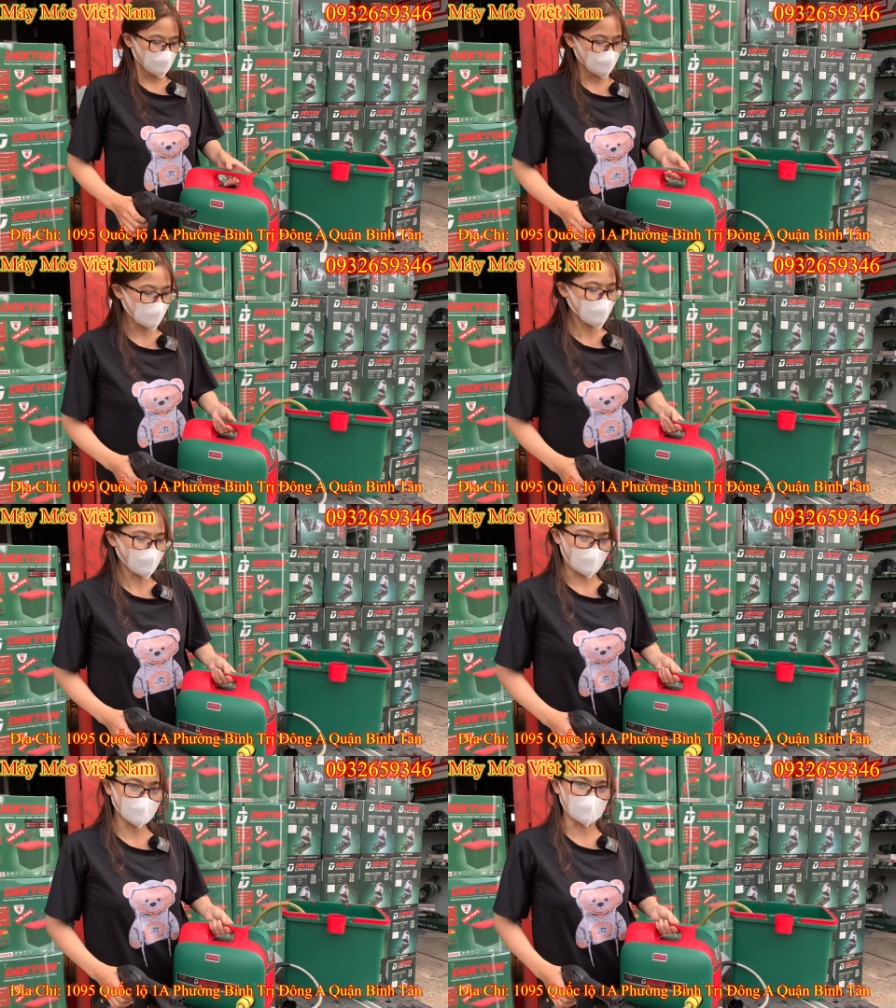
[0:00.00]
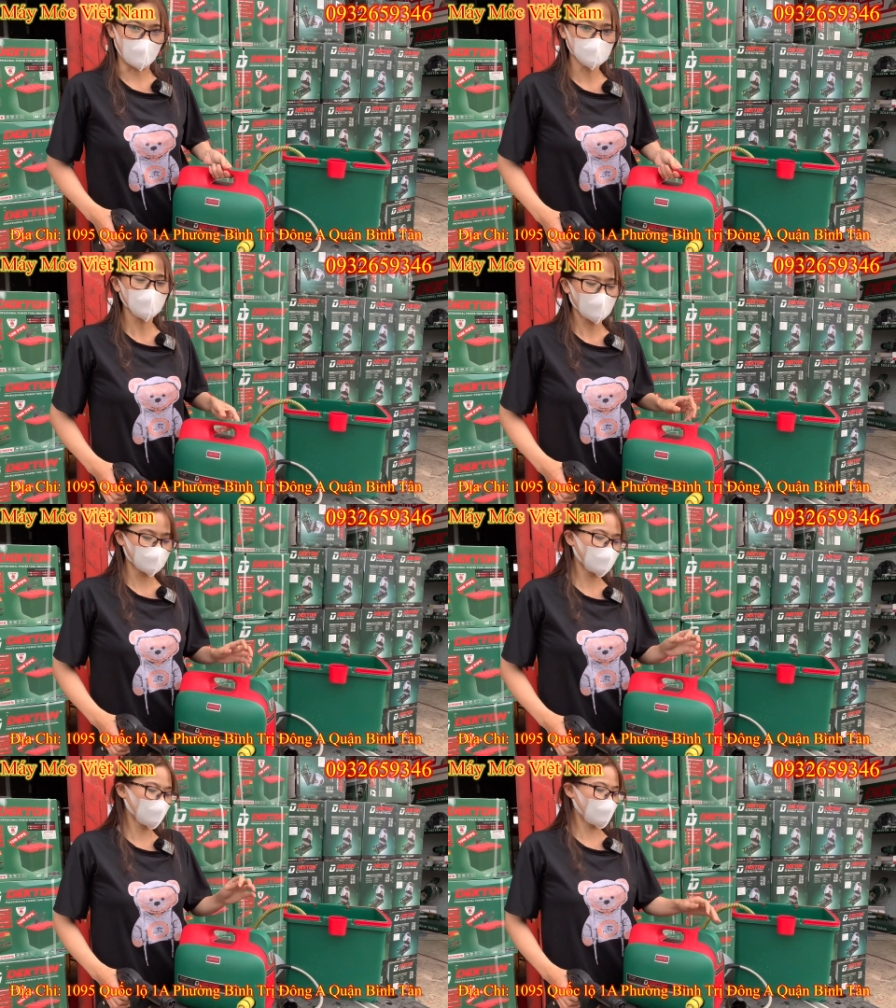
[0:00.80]
Nhớ mã rõ giúp
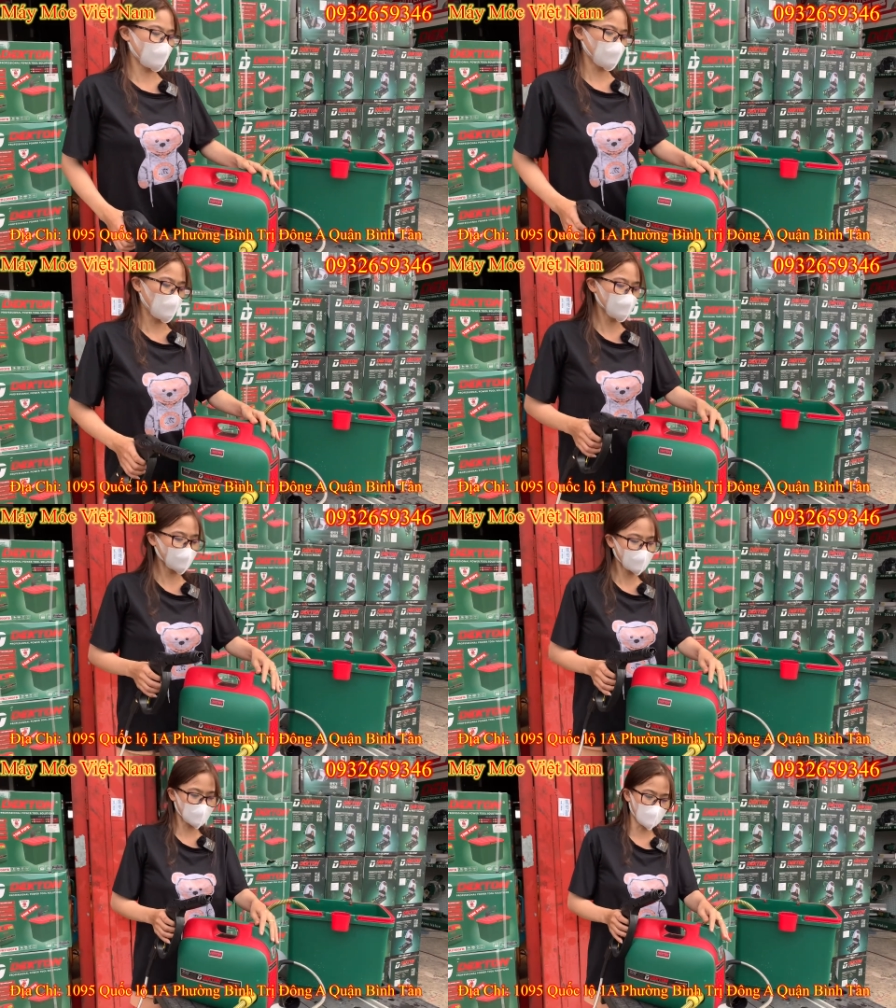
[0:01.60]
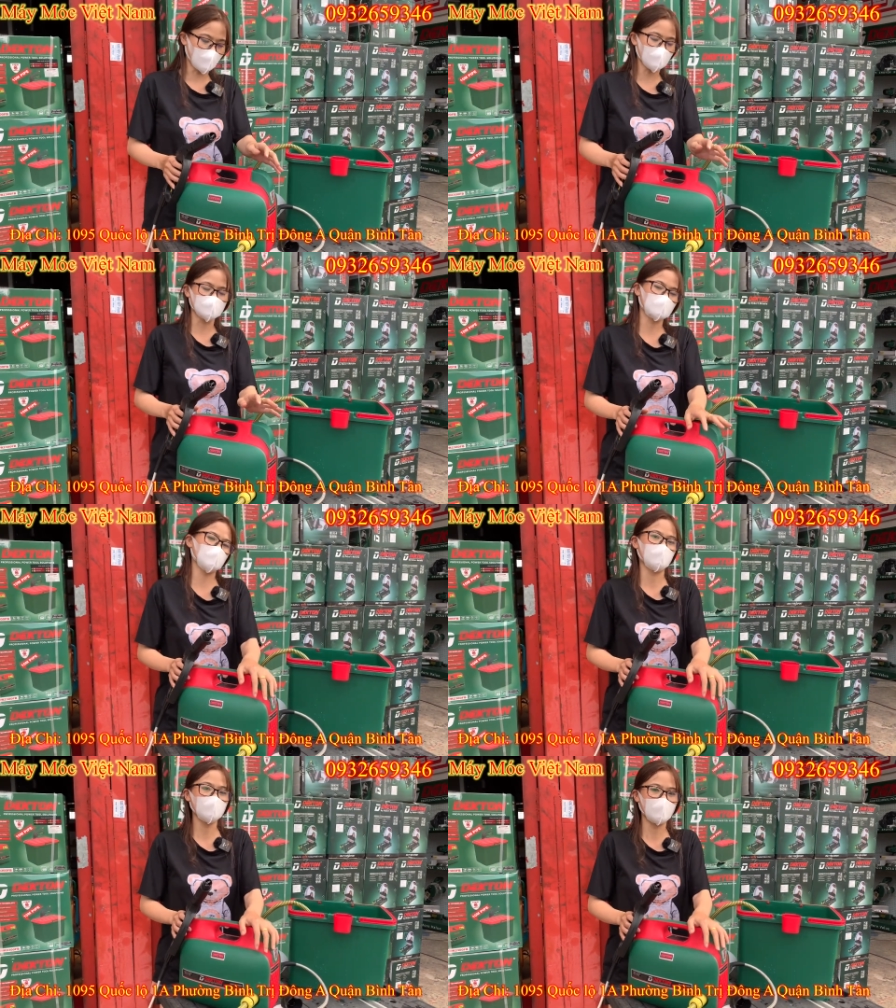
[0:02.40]
em các anh ha Đối với cái con máy rửa xe
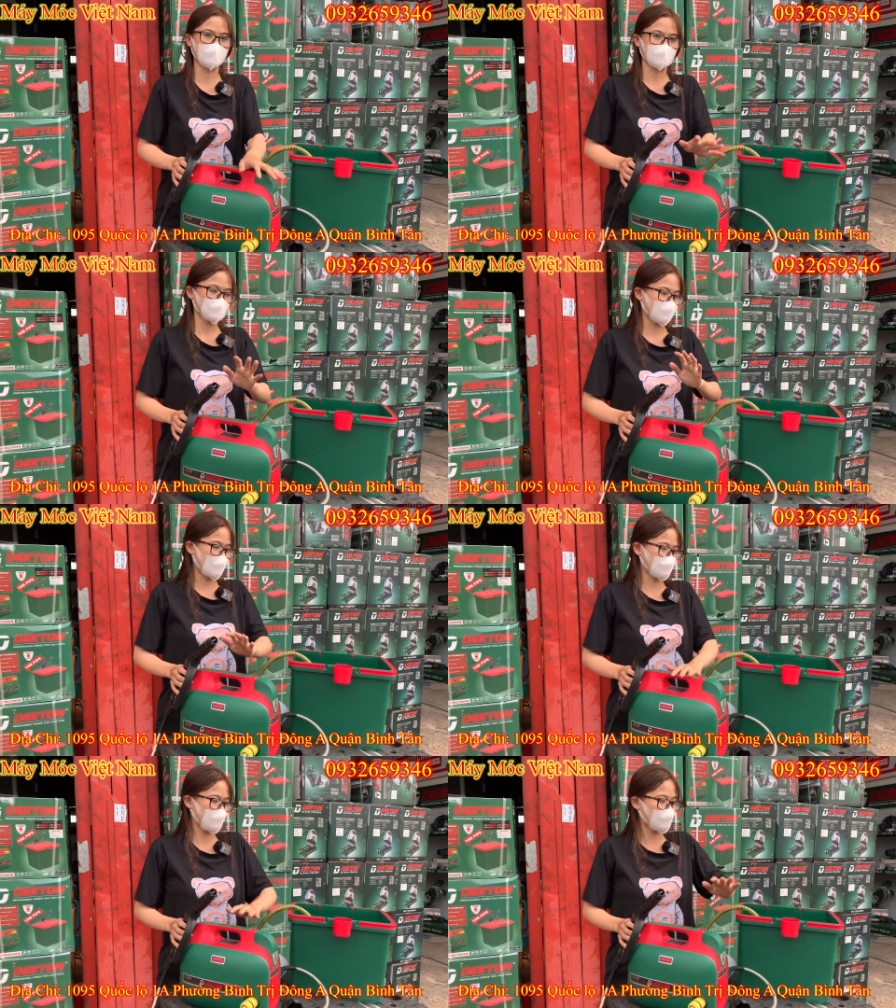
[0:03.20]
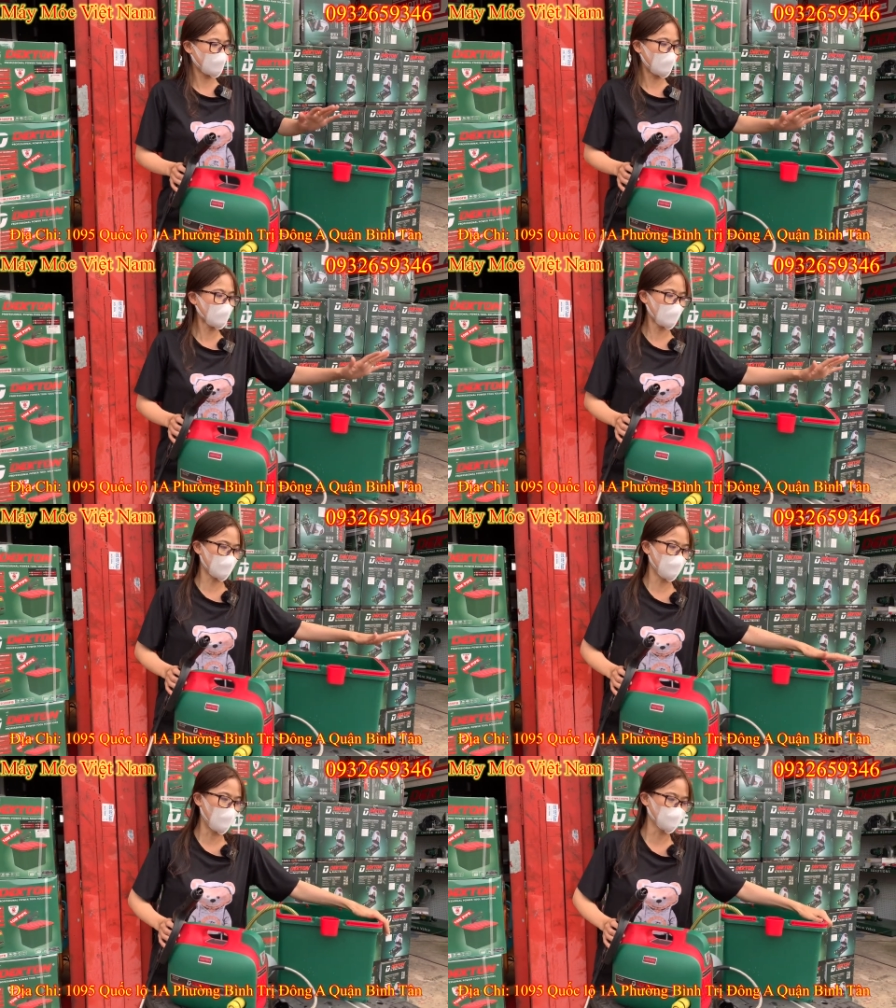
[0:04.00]
như thế này Kèm theo đó
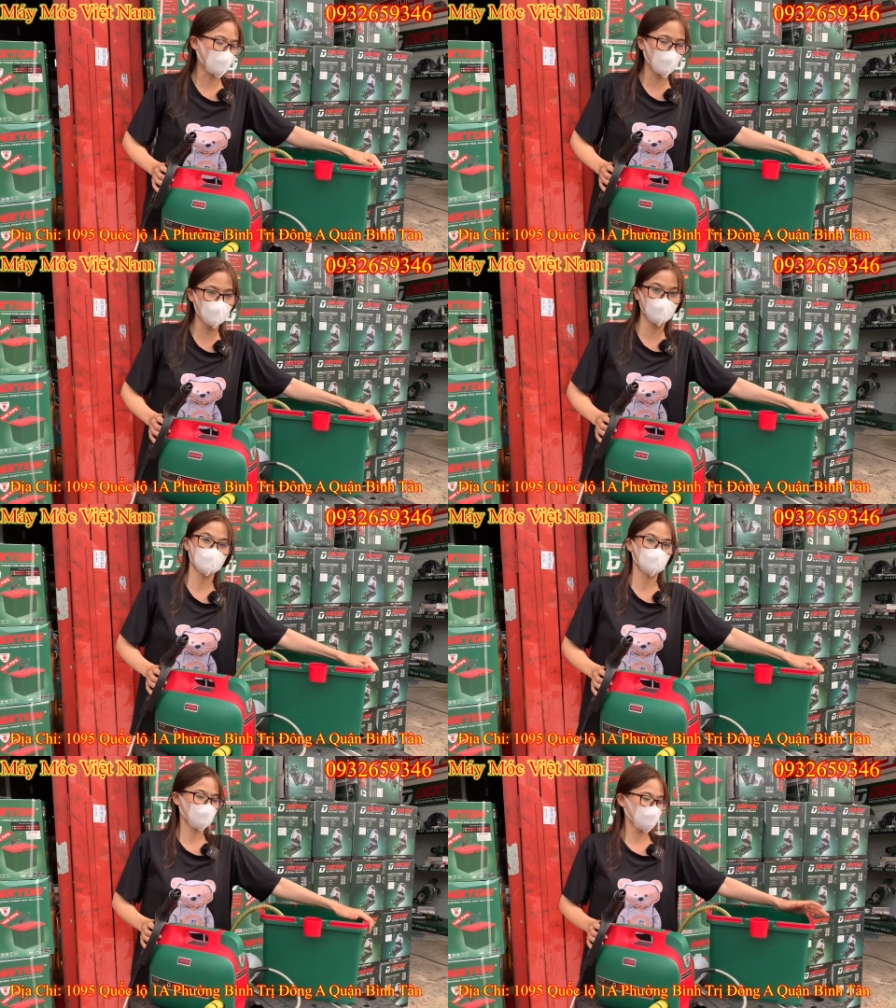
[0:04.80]
là một thùng